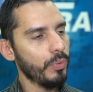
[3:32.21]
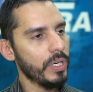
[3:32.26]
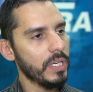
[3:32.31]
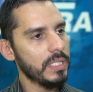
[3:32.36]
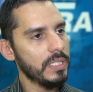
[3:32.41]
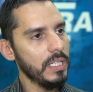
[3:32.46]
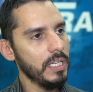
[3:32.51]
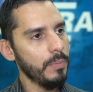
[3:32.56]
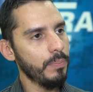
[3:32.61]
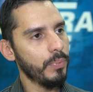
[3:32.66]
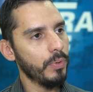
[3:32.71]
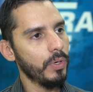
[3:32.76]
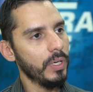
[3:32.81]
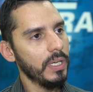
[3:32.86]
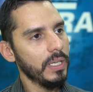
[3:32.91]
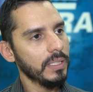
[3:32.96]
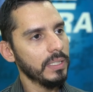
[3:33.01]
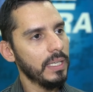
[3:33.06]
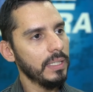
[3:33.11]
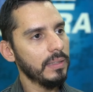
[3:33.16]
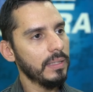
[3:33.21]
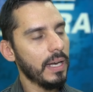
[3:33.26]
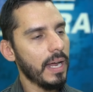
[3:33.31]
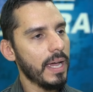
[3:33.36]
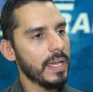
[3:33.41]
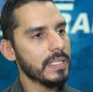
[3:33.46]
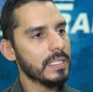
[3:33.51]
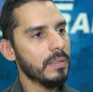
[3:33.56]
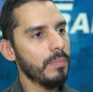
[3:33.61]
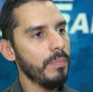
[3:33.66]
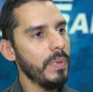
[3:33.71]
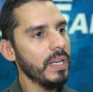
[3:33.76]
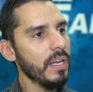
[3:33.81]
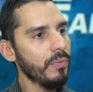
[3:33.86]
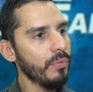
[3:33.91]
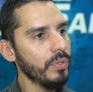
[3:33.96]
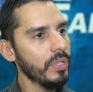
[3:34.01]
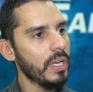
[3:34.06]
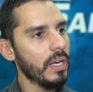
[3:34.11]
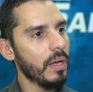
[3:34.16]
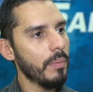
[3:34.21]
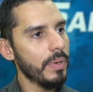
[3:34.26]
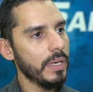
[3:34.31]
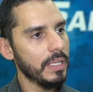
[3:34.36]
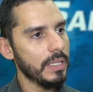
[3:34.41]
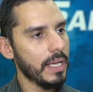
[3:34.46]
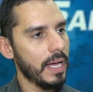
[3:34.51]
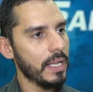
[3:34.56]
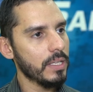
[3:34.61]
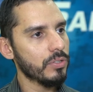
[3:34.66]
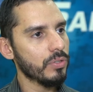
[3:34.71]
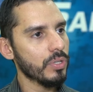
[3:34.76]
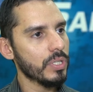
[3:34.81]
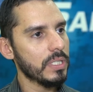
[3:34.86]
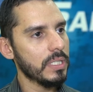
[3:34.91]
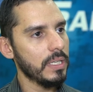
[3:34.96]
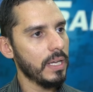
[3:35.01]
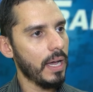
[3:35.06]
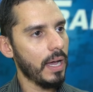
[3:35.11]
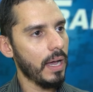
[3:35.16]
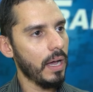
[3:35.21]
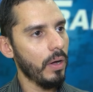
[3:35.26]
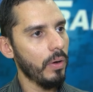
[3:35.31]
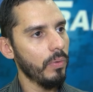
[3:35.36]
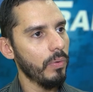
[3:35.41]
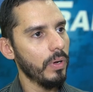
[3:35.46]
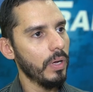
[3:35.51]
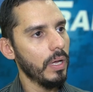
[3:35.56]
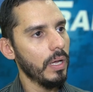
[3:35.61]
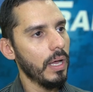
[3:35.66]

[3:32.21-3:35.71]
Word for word: município que traz menos vulnerabilidade social,